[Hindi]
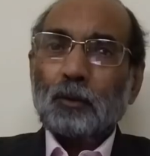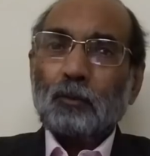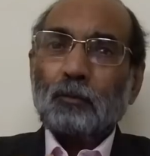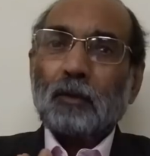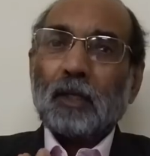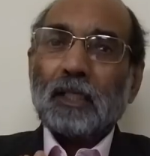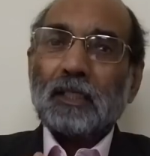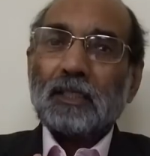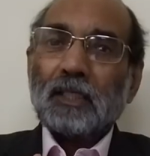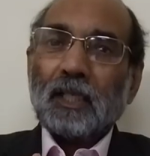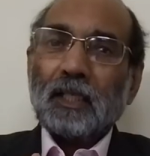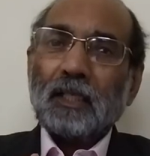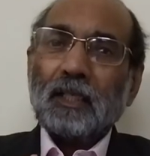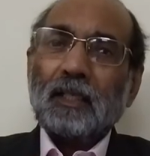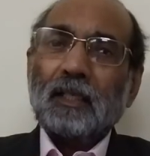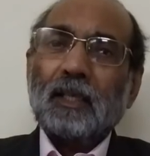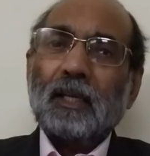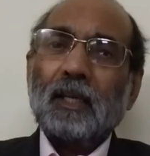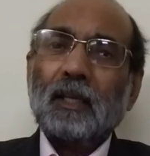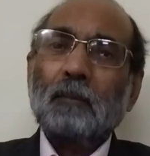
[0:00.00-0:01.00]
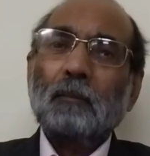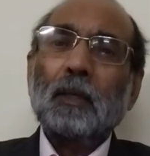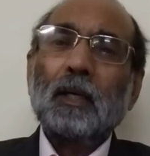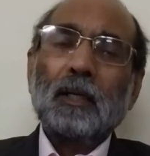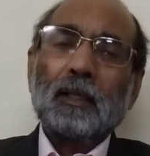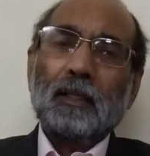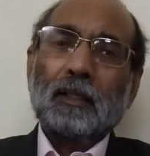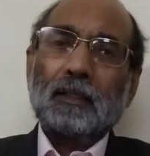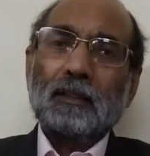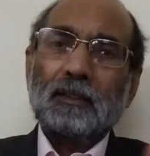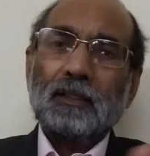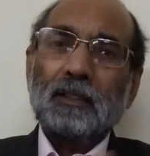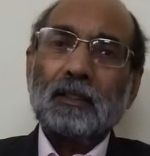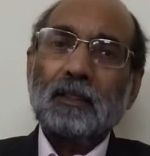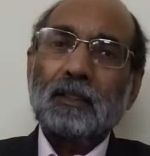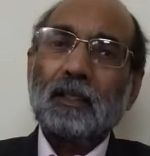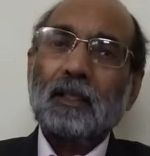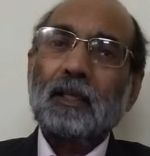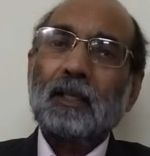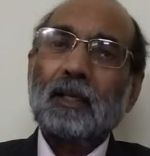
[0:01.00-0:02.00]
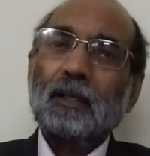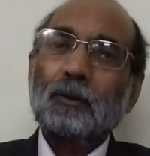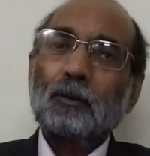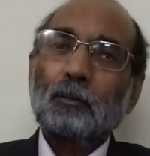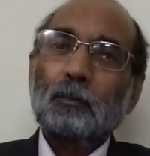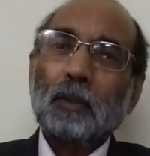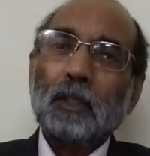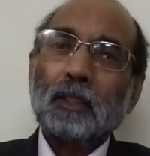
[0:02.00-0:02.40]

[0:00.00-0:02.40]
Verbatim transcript: जो वैचारिक खेमा है चिंतन का जो